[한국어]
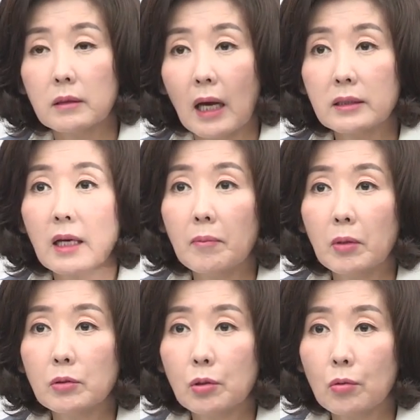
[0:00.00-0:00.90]
다시
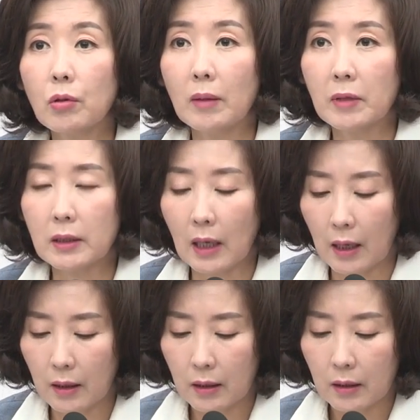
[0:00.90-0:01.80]
한번
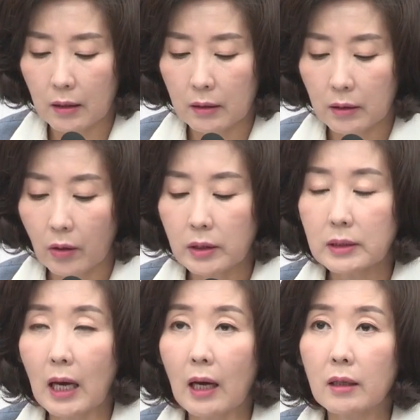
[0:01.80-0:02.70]
촉구합니다. 더
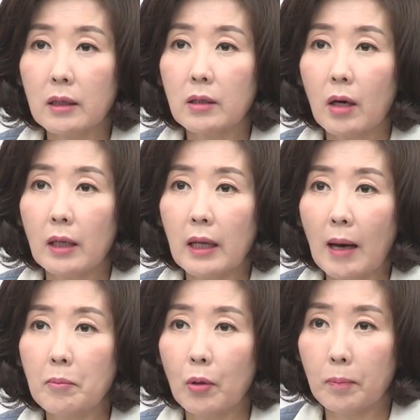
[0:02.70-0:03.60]
이상 이러한
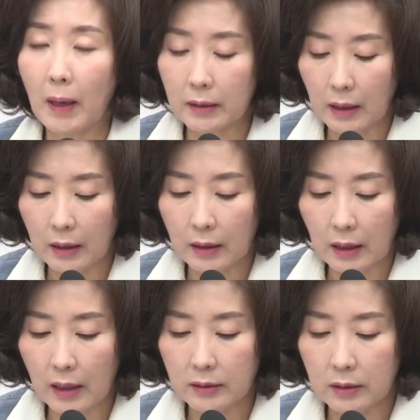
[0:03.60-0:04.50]
안보 파탄에
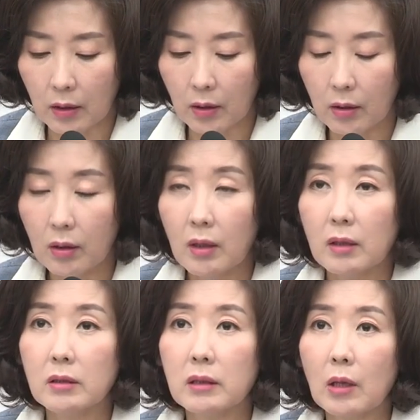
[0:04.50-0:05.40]
대해서
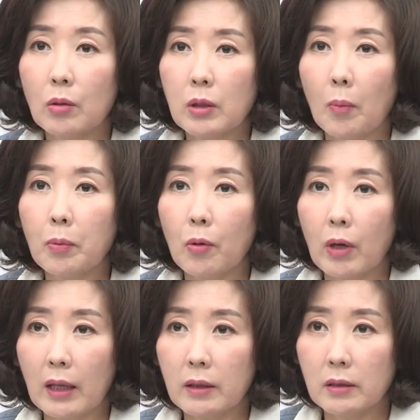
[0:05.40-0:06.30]
그대로 덮고
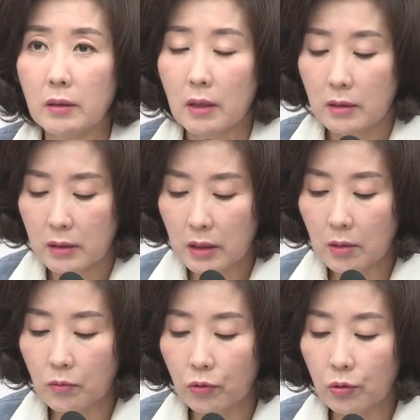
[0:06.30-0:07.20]
가는
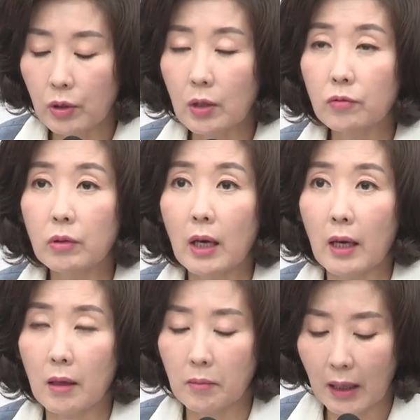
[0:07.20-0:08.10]
직무유기
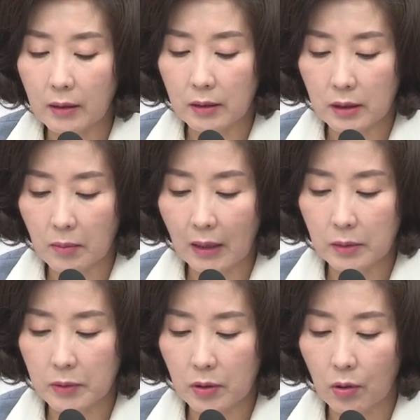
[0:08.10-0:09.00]
국회 만들지
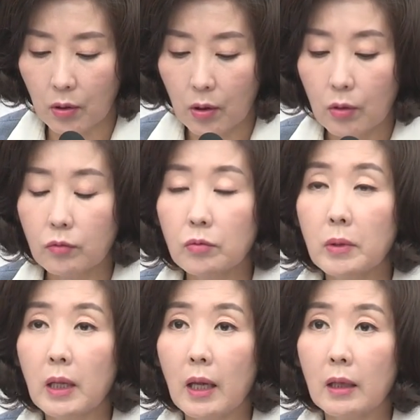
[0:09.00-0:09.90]
마십시오.
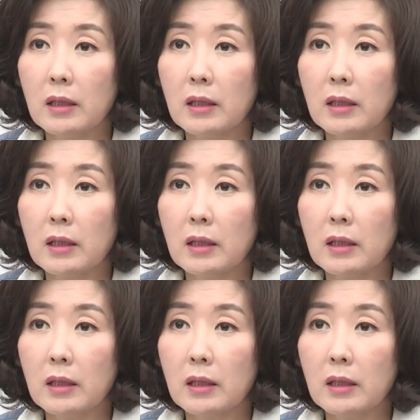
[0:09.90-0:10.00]
국민의